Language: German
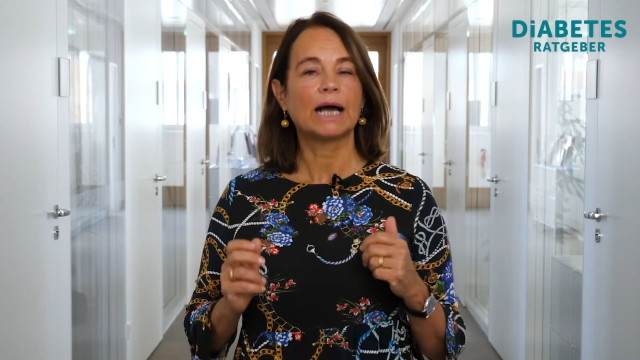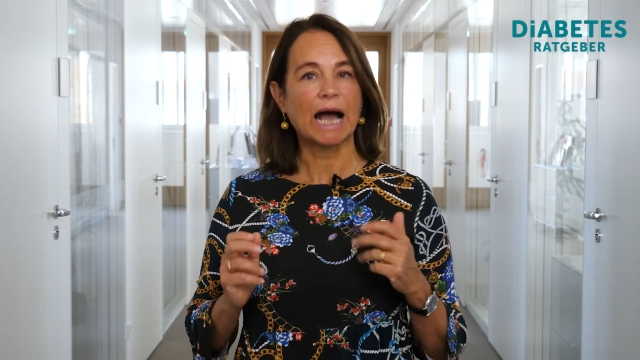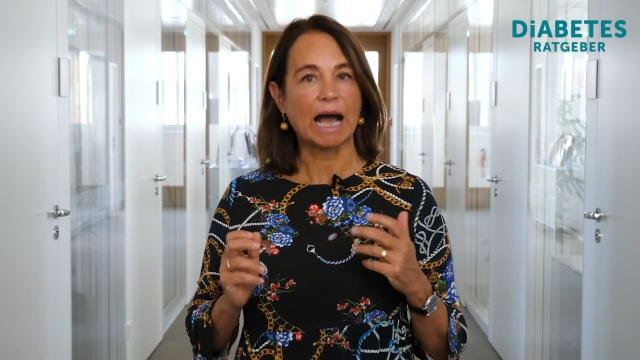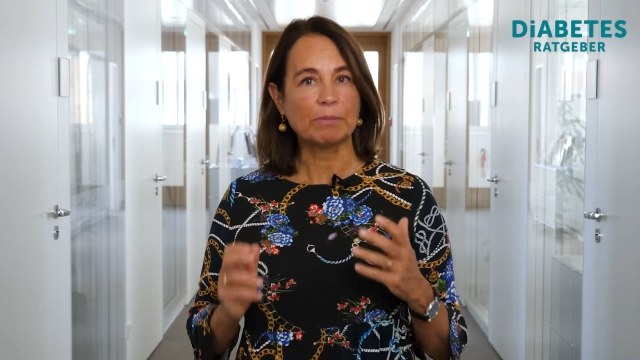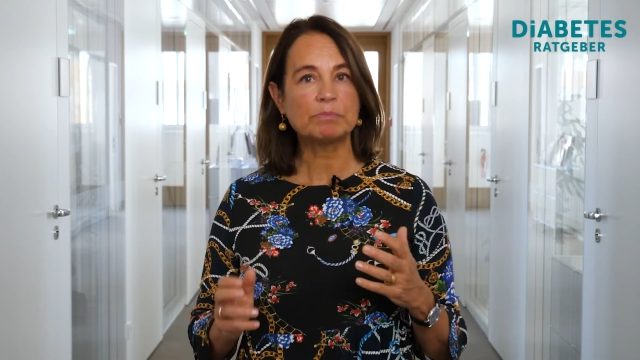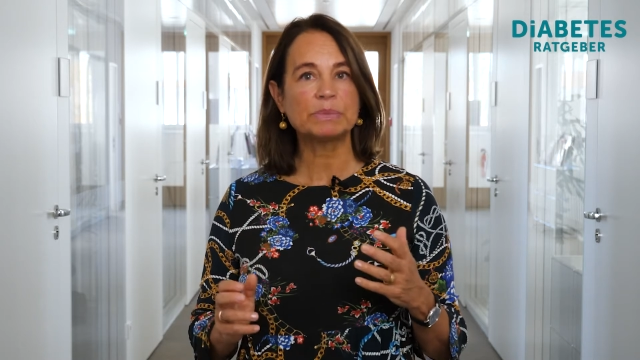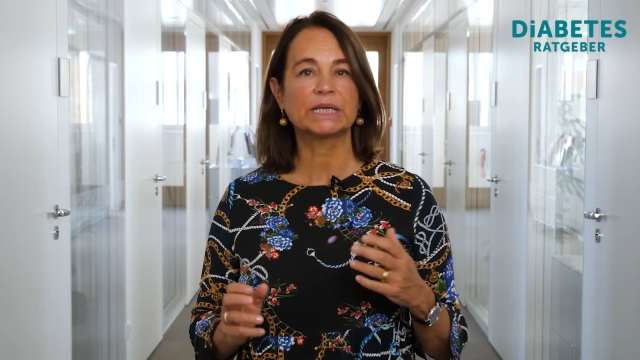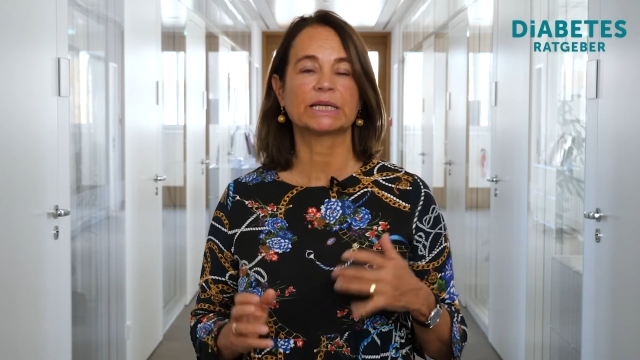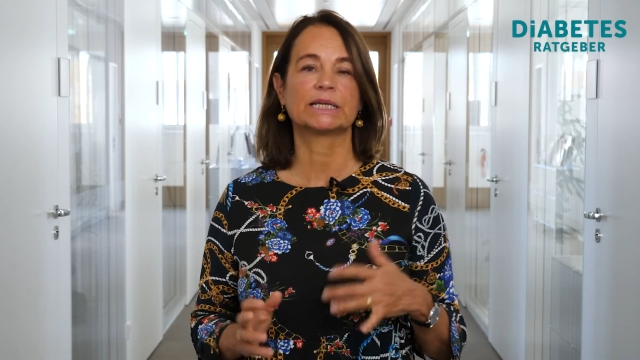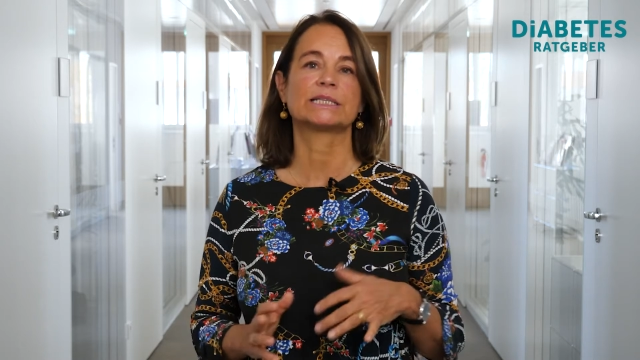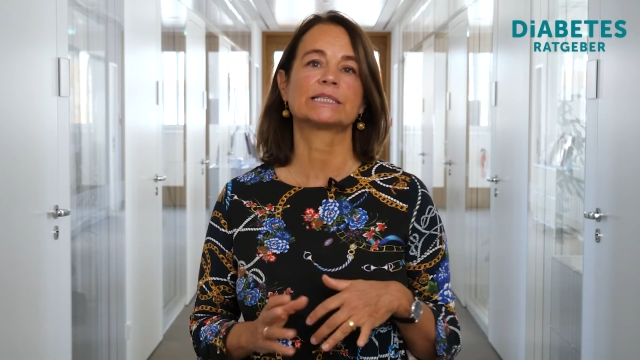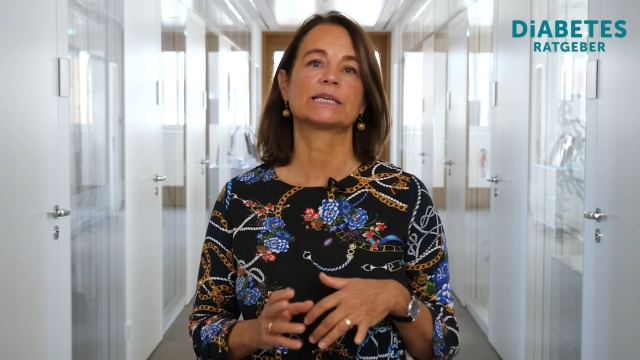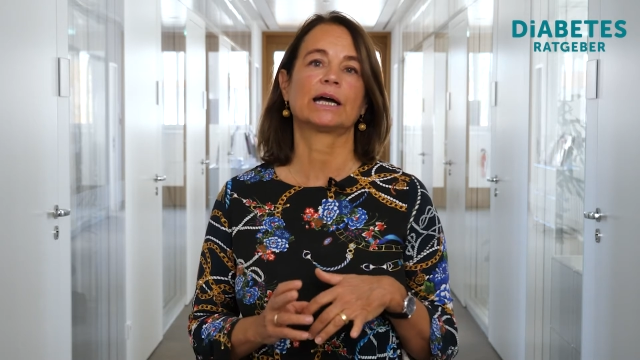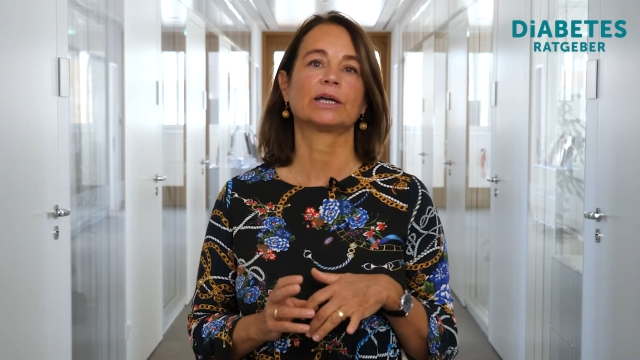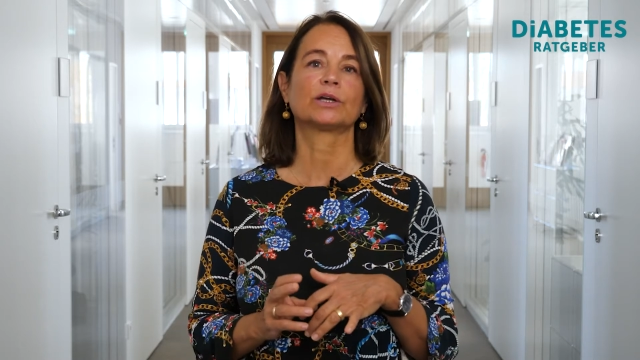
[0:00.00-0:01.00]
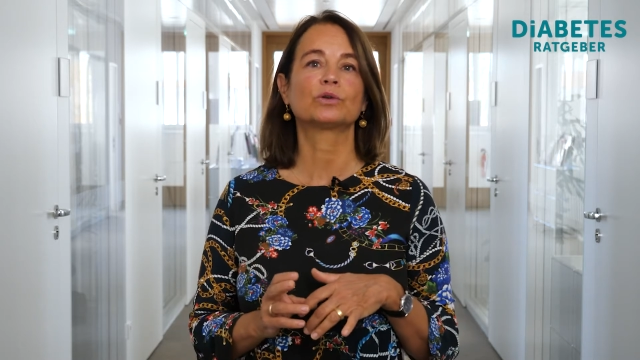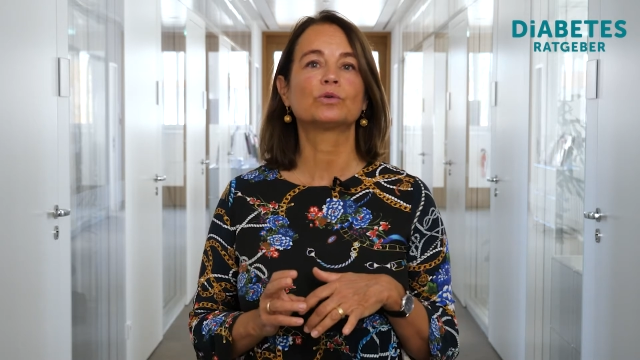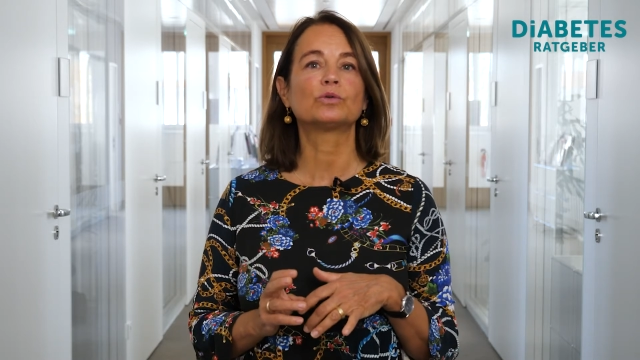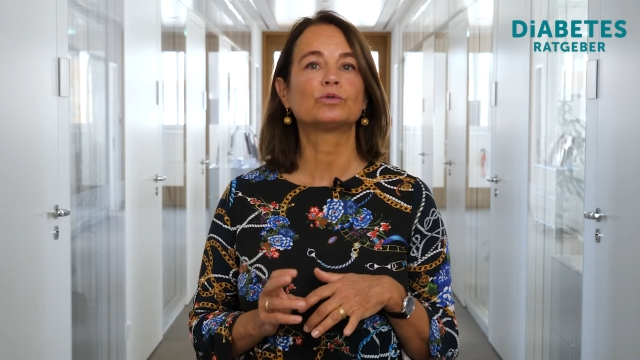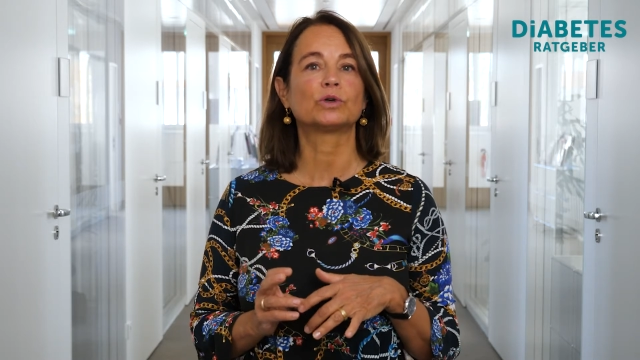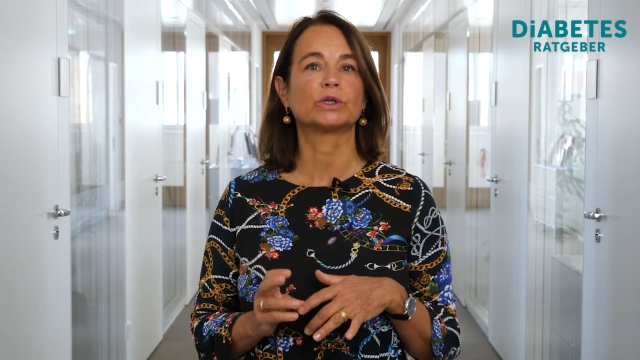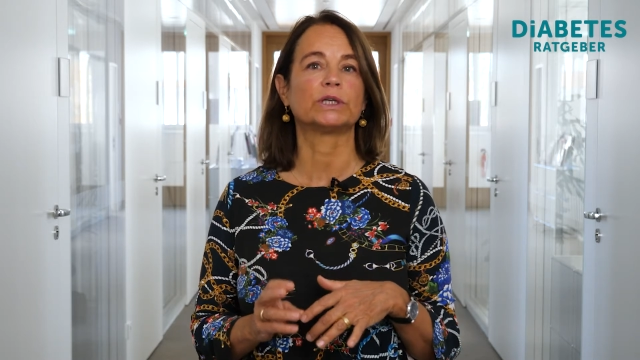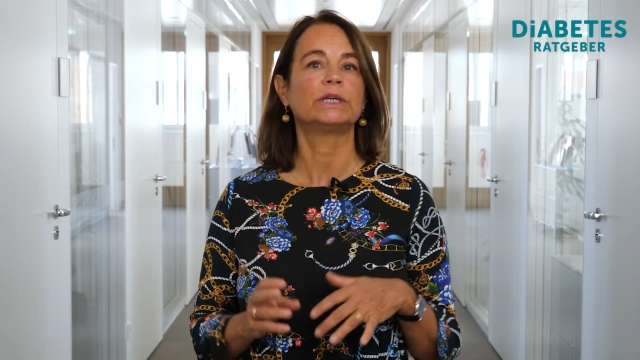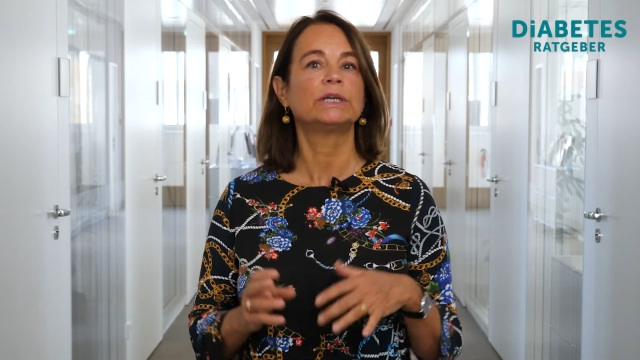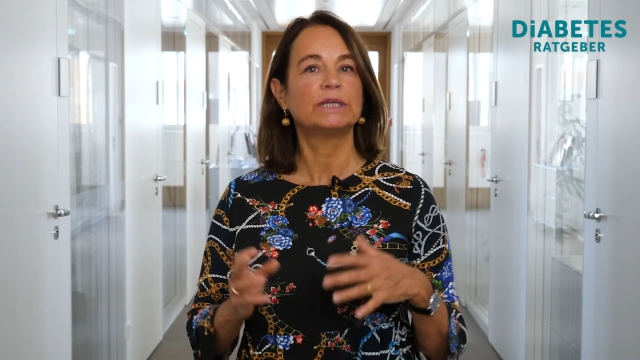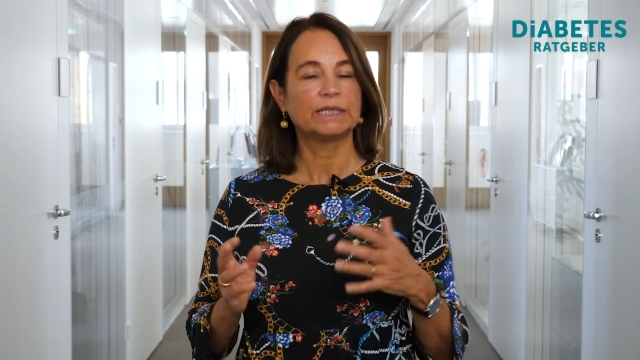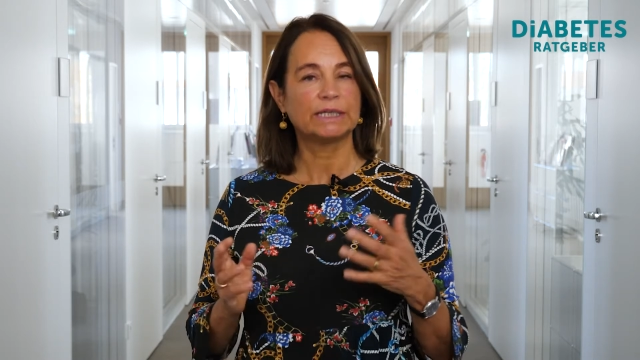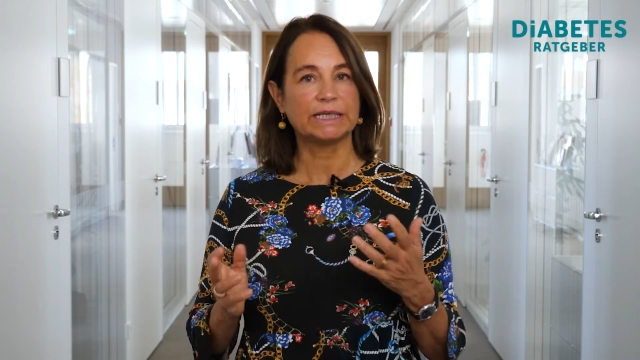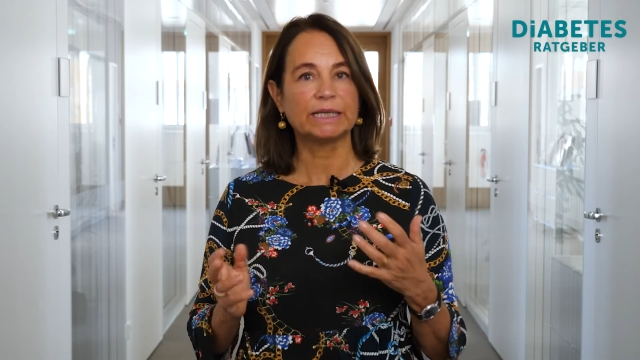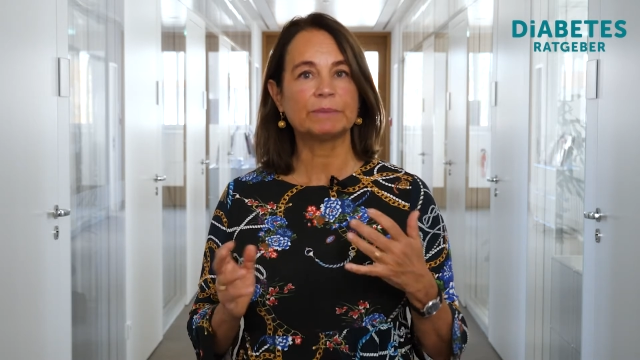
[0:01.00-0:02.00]
Ampelkennzeichnung von
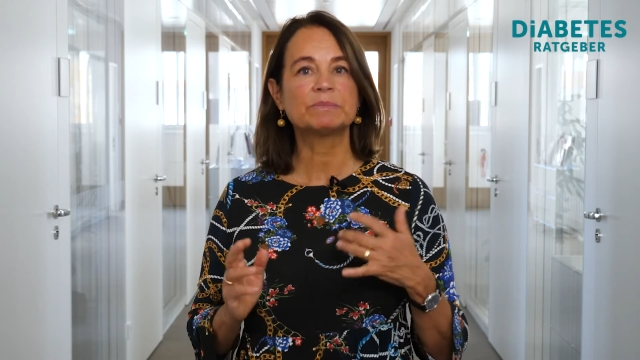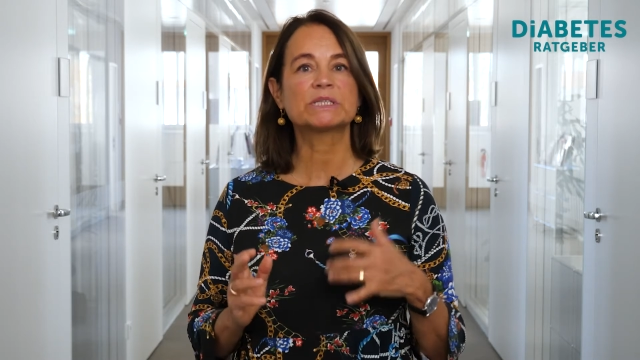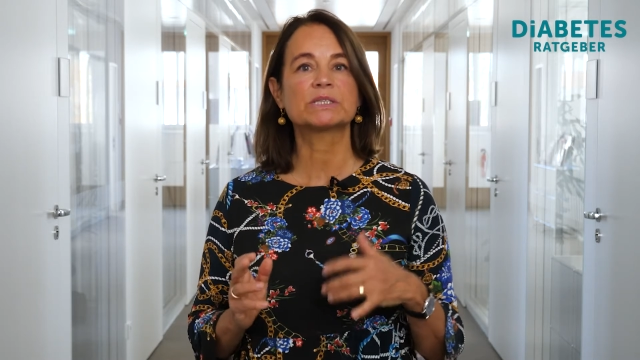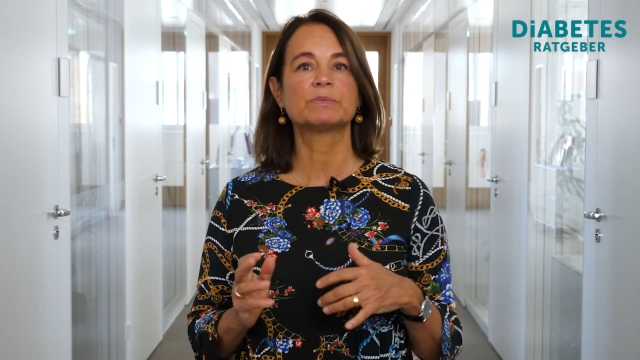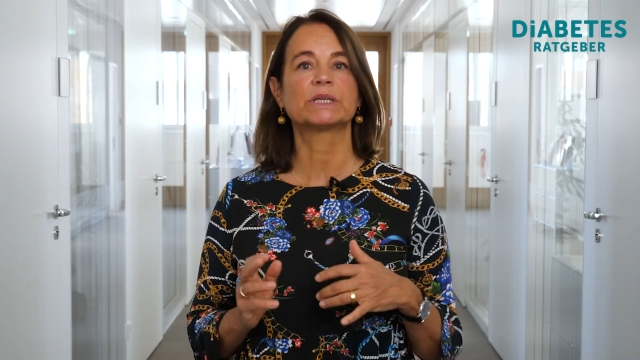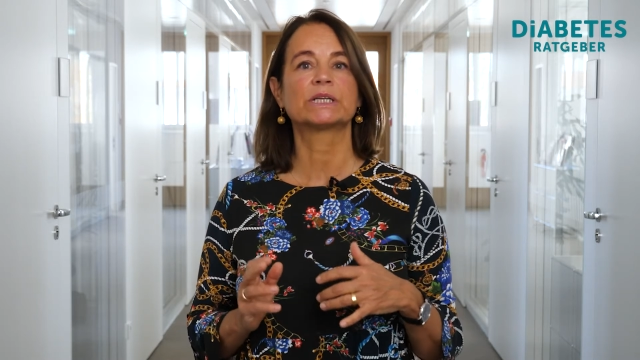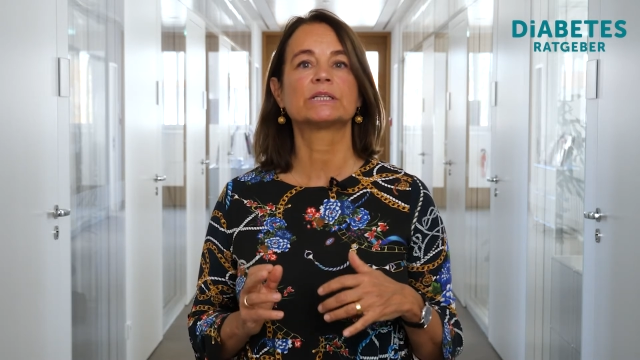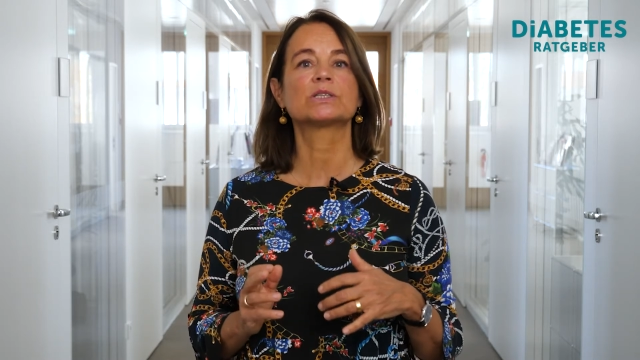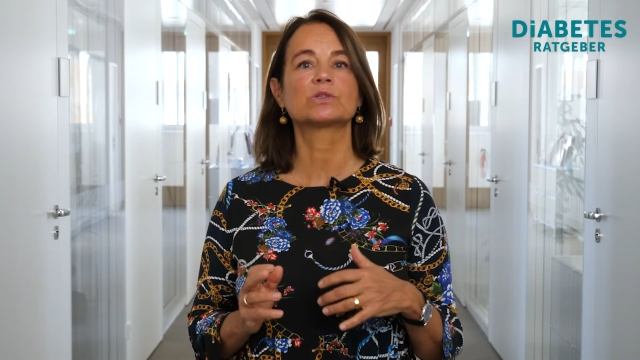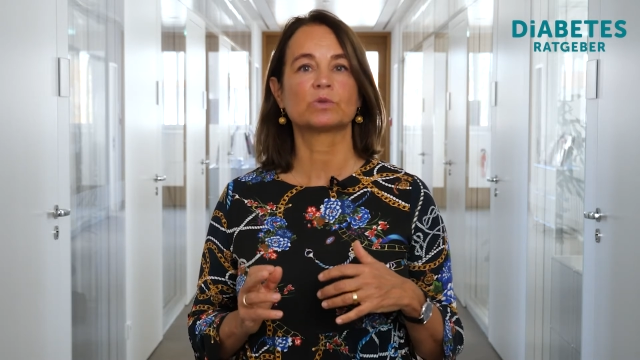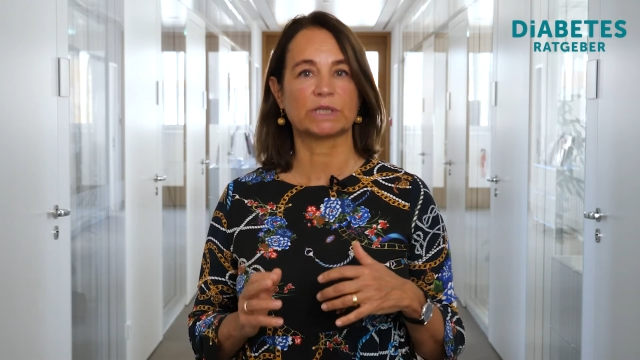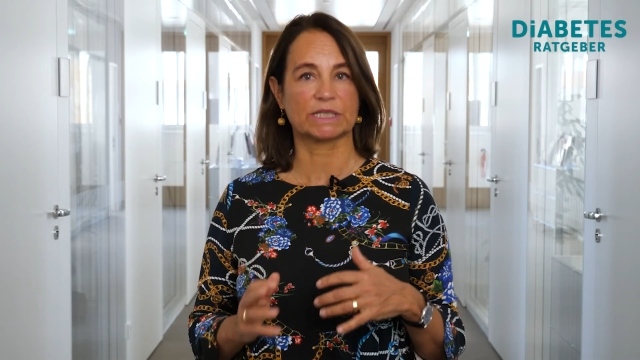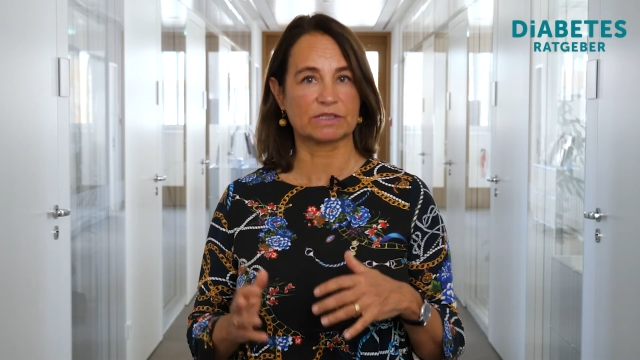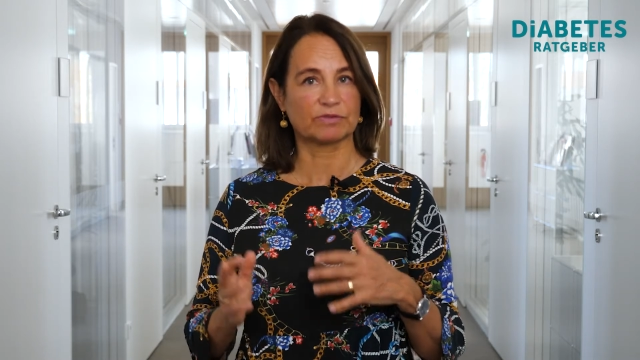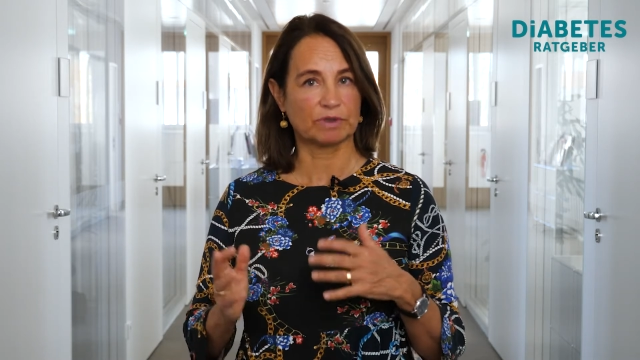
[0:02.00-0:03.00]
Lebensmitteln, sodass